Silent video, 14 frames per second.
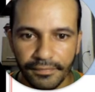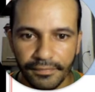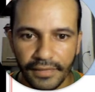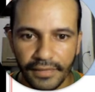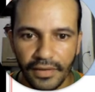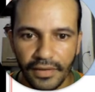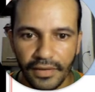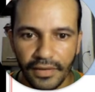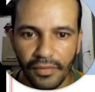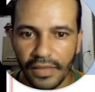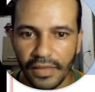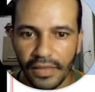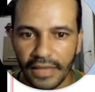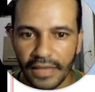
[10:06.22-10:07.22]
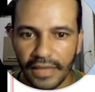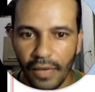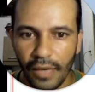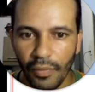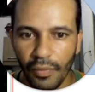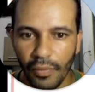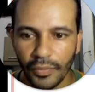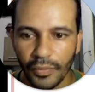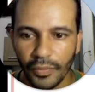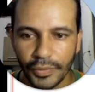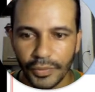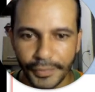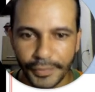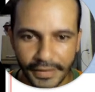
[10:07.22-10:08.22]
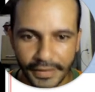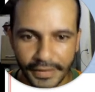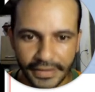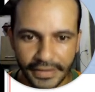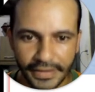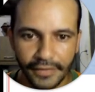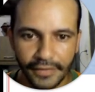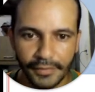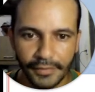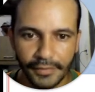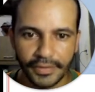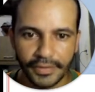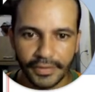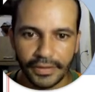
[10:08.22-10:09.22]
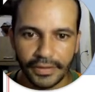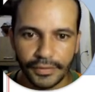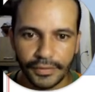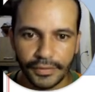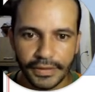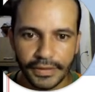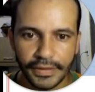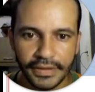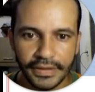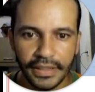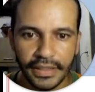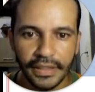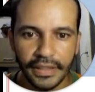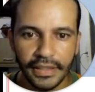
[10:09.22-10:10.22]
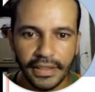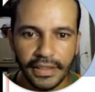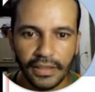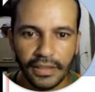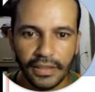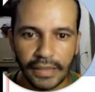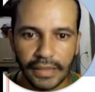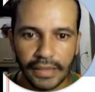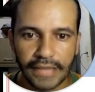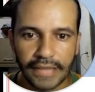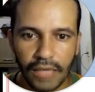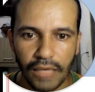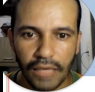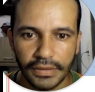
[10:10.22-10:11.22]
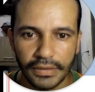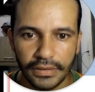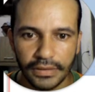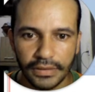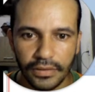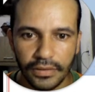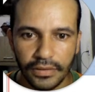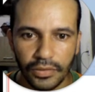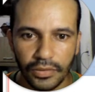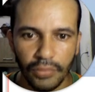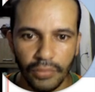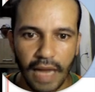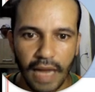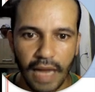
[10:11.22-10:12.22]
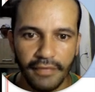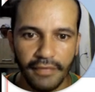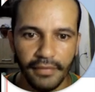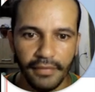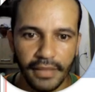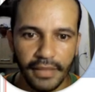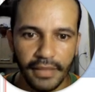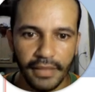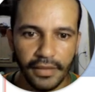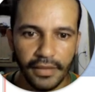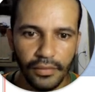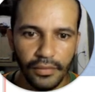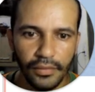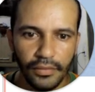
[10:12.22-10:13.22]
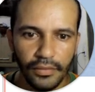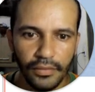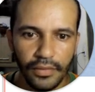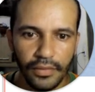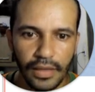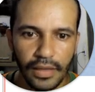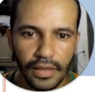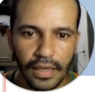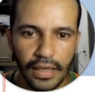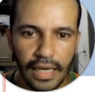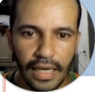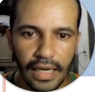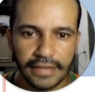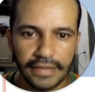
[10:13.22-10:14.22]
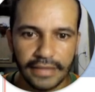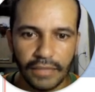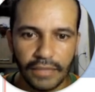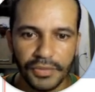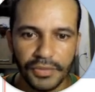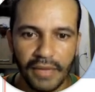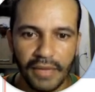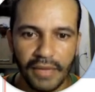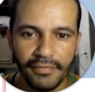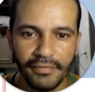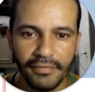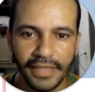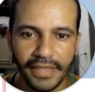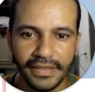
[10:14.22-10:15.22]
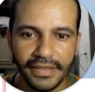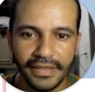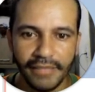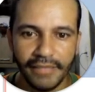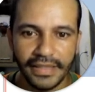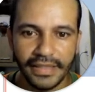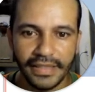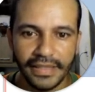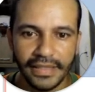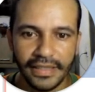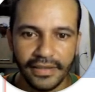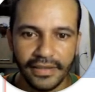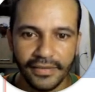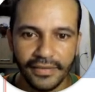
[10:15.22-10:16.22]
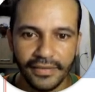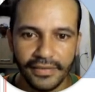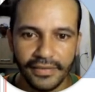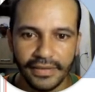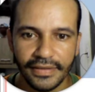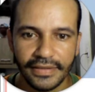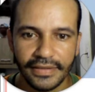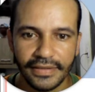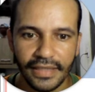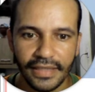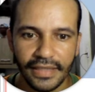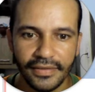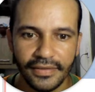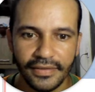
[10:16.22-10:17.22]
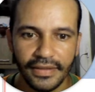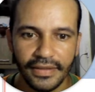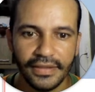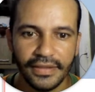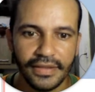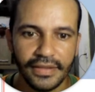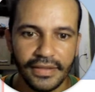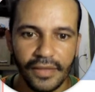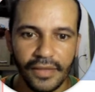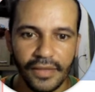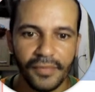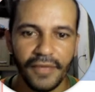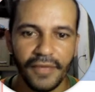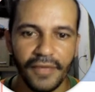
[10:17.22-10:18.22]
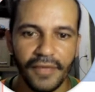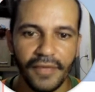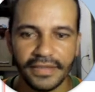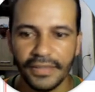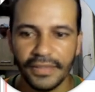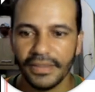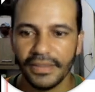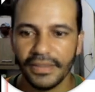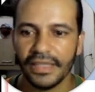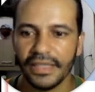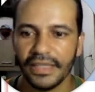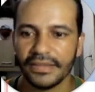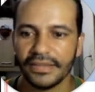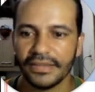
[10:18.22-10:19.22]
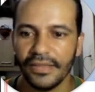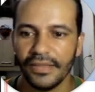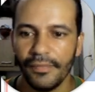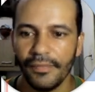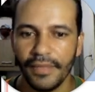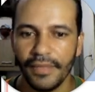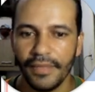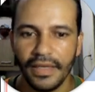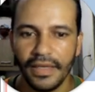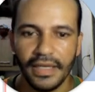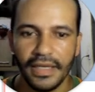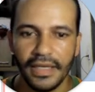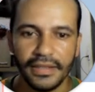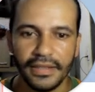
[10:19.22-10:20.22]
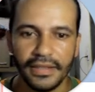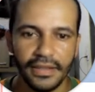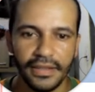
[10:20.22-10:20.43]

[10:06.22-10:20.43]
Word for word: um canal do Suez, né, o famoso canal do Suez, ligando as águas do Mar Vermelho às águas do Mar Mediterrâneo, certo? Então, fazendo uma ligação entre